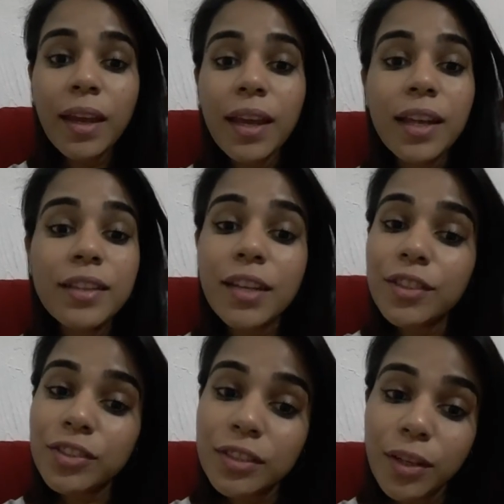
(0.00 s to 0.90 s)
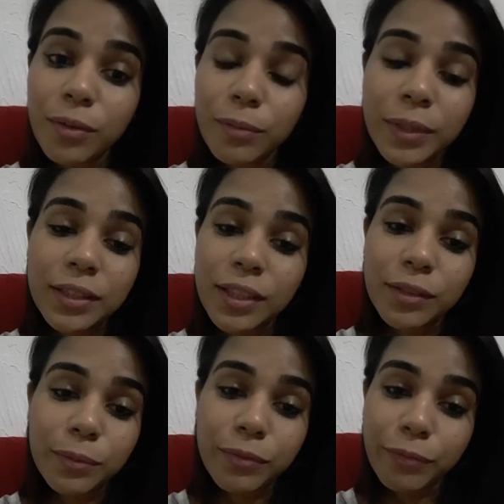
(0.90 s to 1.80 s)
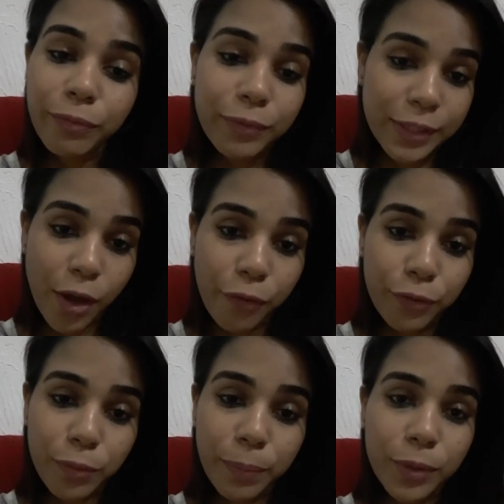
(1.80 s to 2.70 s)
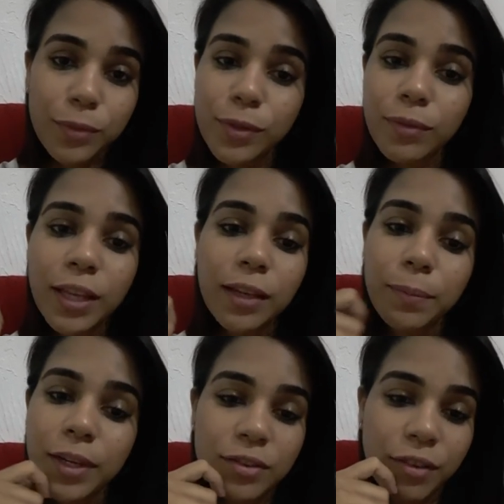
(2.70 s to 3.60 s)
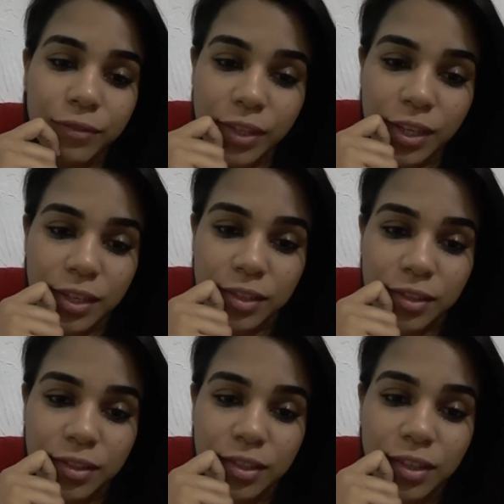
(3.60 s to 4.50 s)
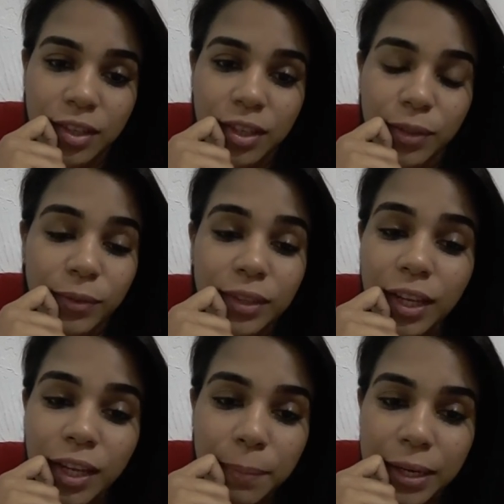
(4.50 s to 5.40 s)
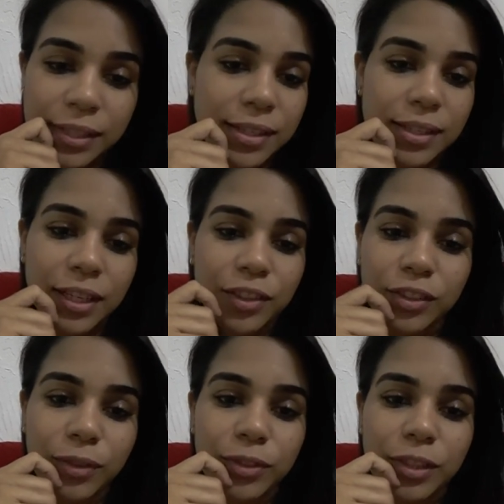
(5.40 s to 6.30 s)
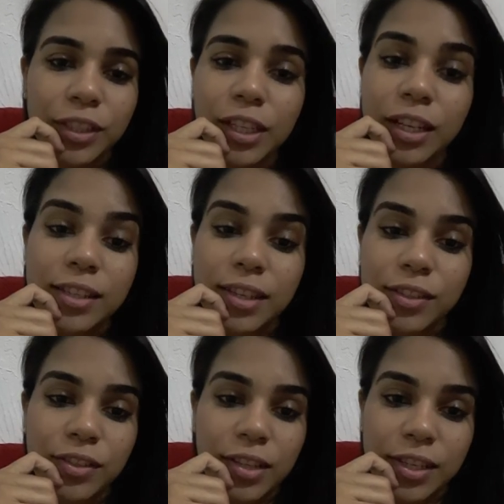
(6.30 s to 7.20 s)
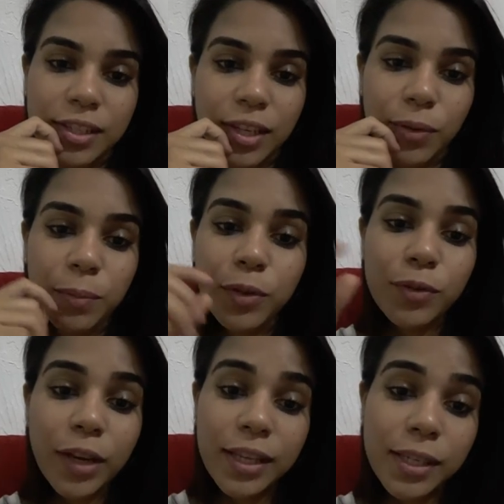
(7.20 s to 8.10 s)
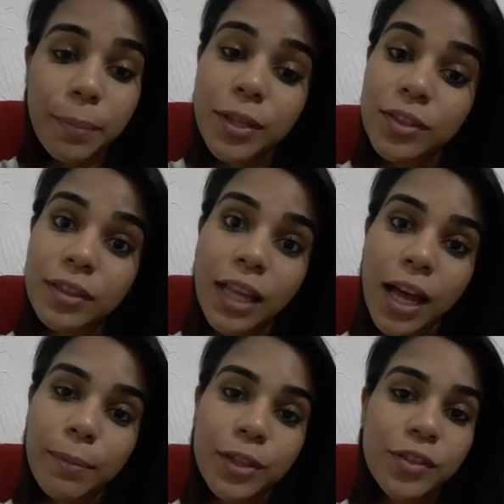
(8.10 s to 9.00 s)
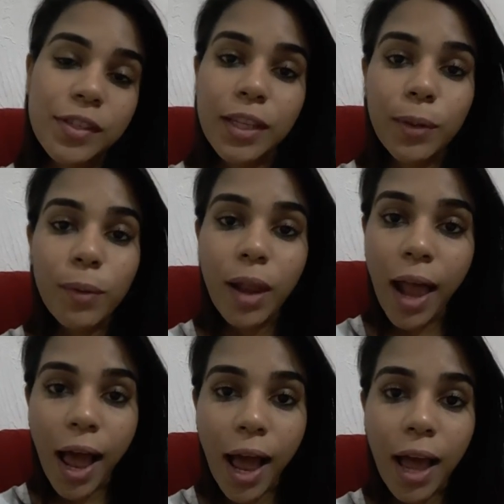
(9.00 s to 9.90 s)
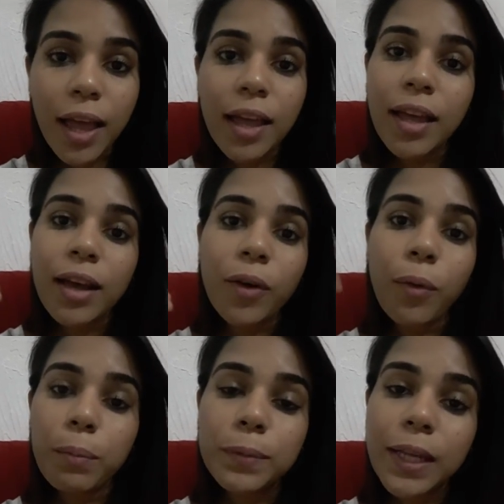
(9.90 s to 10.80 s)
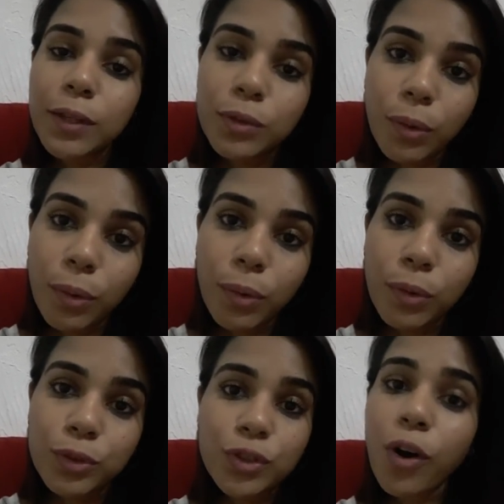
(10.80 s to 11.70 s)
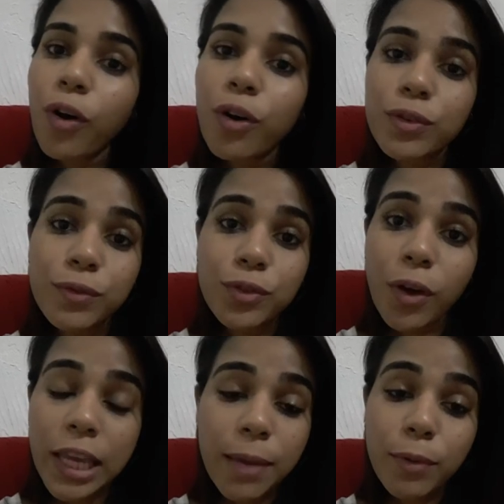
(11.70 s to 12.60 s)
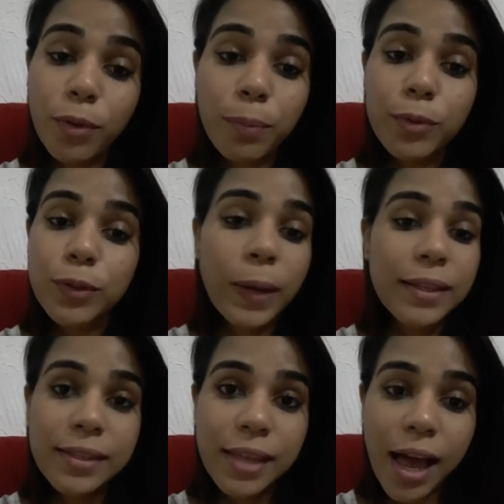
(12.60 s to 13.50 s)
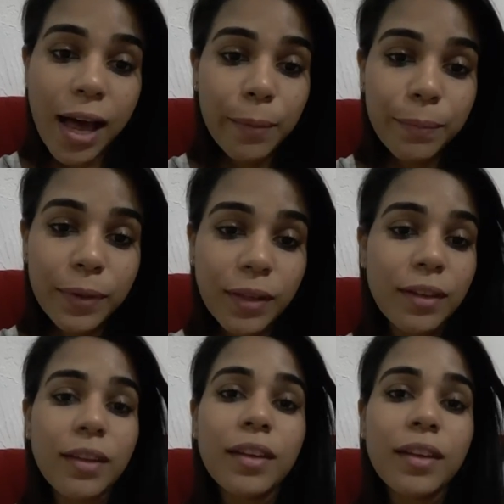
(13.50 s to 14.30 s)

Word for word: eles já estão mandando selfie do piruzinho dele para as novinhas. Não tem mais essa questão de criança assistir desenho. Os menino só quer saber de tablet, celular, computador, jogos, videogame, grupos de WhatsApp